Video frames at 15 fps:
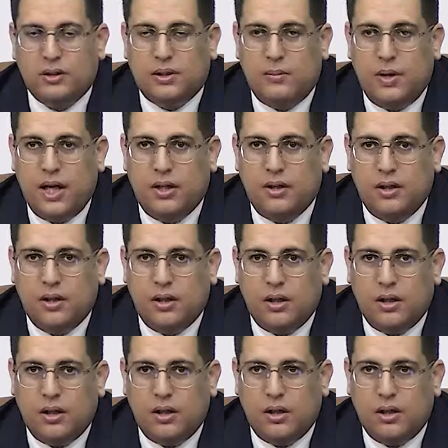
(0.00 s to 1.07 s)
طبعا
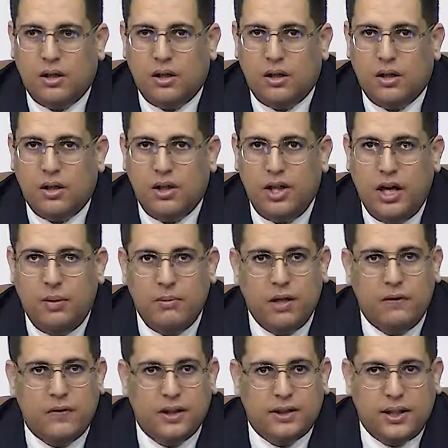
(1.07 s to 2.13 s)
آه،
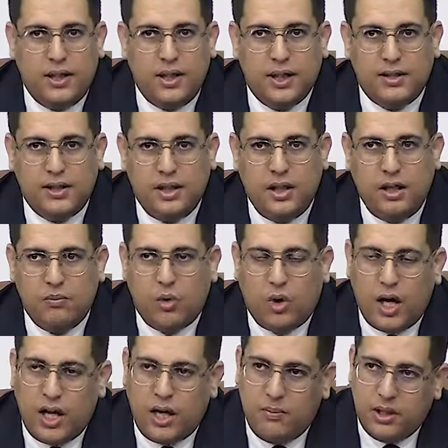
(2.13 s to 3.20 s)
يحمل في طياته
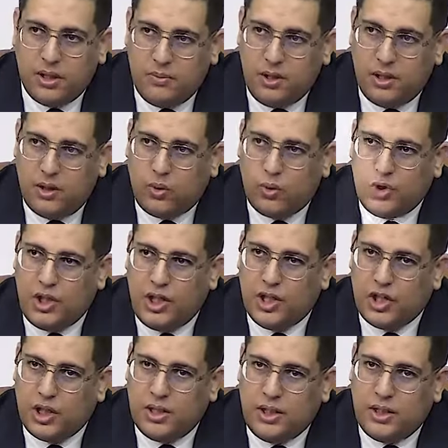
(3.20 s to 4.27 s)
مقاربات
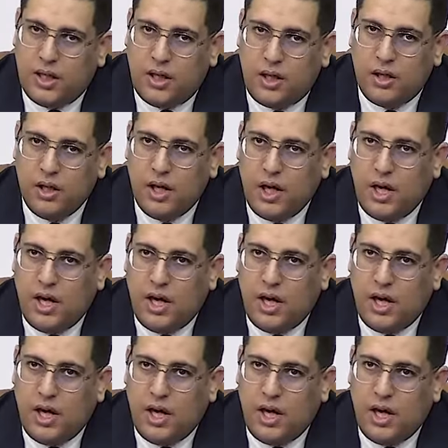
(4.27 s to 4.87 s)
بيداغوجيه جديده